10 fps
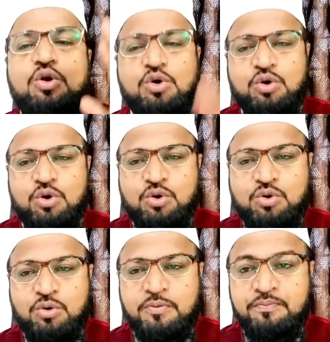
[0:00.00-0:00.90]
लोगों
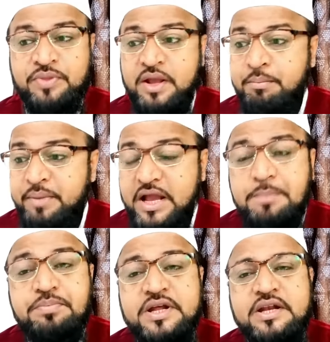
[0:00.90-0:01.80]
को मैं
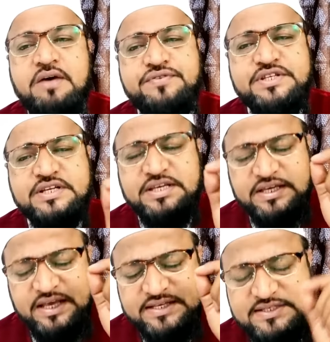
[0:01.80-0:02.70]
अपने नफ्स की
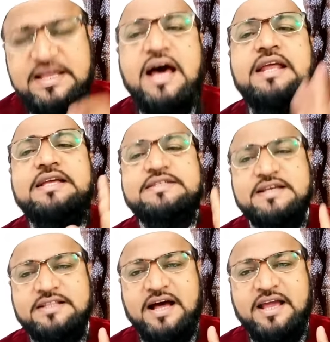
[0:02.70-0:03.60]
ये सारी
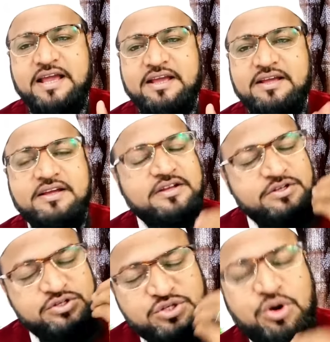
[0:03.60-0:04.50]

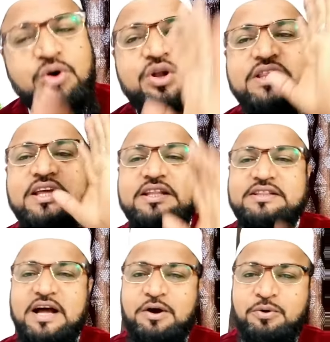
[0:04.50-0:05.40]
सदाएं छोड़
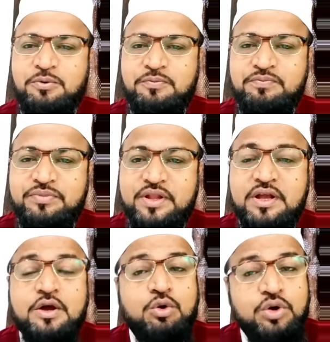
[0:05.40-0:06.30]
देता हूँ
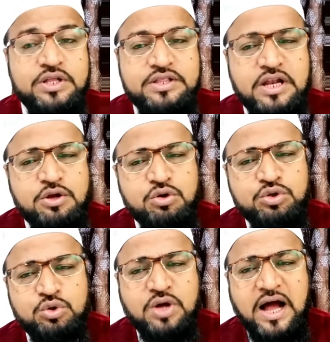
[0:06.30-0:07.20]
कोई दिल को
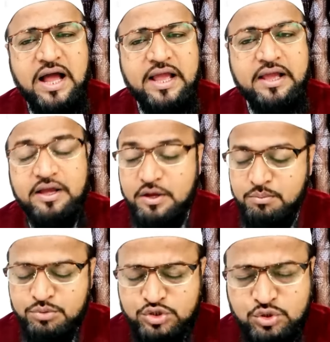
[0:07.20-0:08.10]
दुखाए
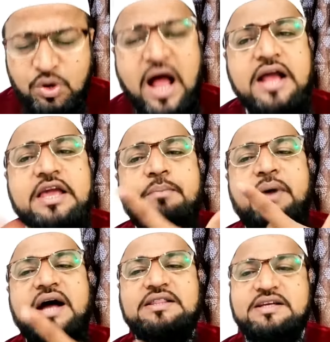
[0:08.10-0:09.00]
मुस्कुरा के
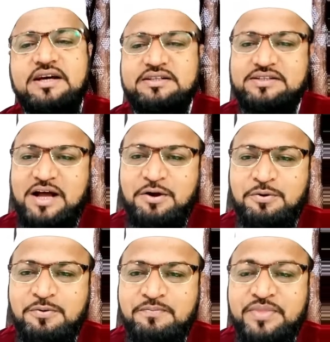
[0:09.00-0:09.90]
बात करता
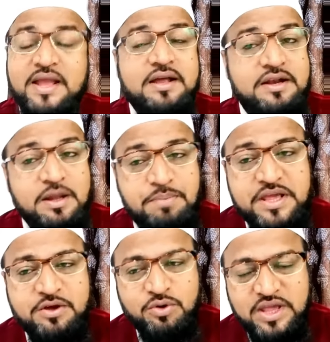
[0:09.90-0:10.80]
हूँ
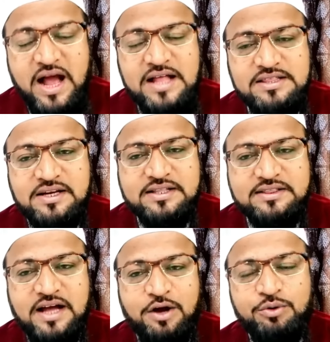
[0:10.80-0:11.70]
नबी को याद
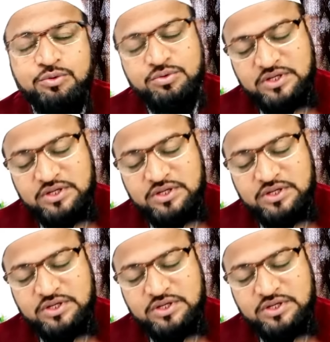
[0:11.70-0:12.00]
रखता हूँ